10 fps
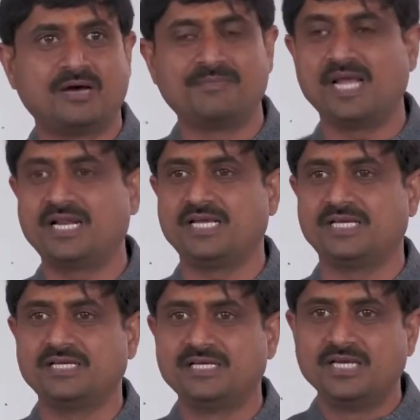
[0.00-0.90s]
अपनारे
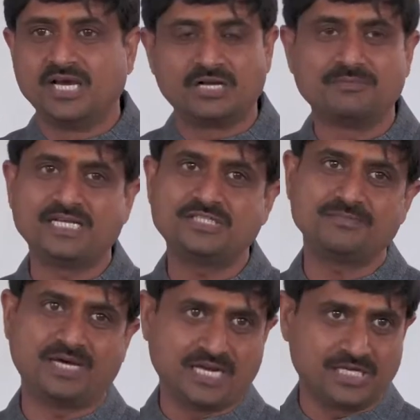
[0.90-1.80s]
हनुमान जी
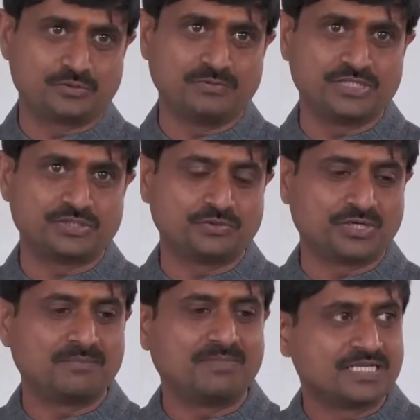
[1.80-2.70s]
महाराज हुए
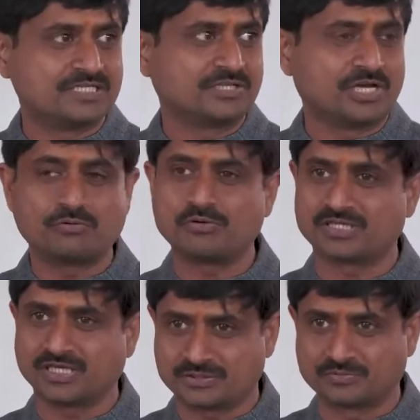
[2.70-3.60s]
जिन्होंने माँ सीता को
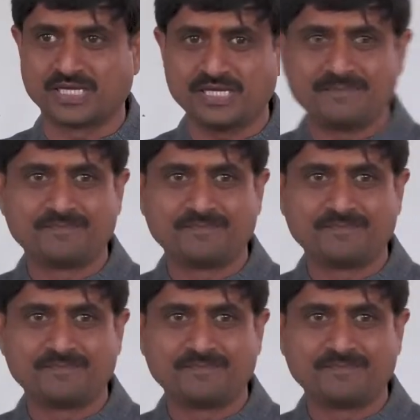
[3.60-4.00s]
कथा सुनाई